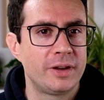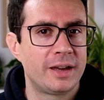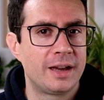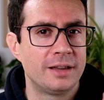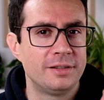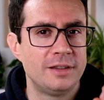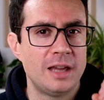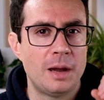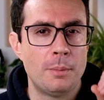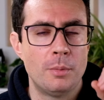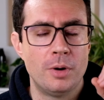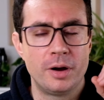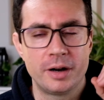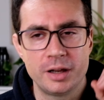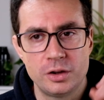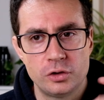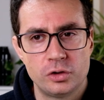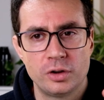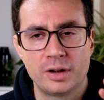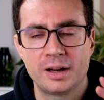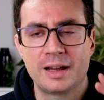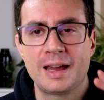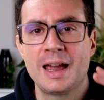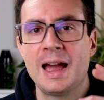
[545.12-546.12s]
che andiamo a
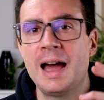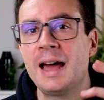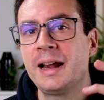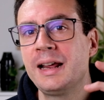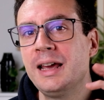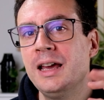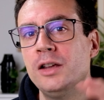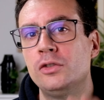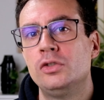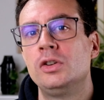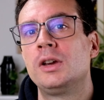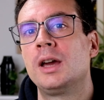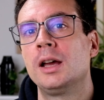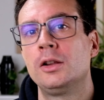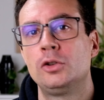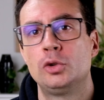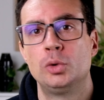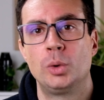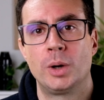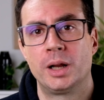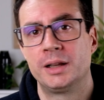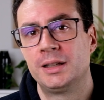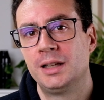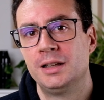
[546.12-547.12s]
ricercare e ci
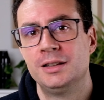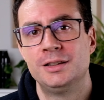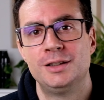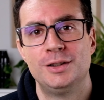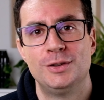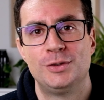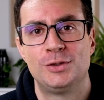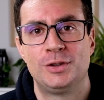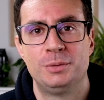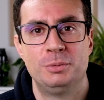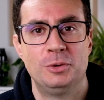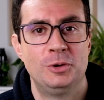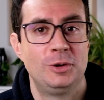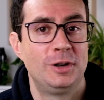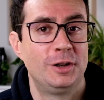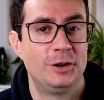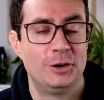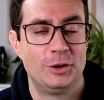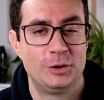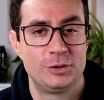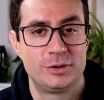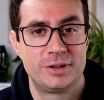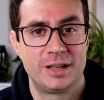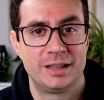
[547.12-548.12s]
cattura tantissimo la
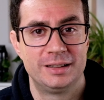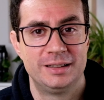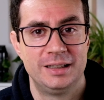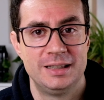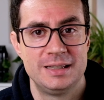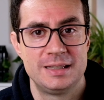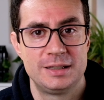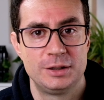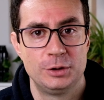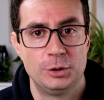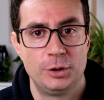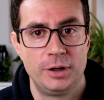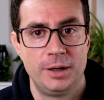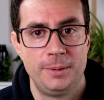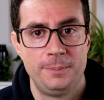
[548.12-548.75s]
nostra attenzione.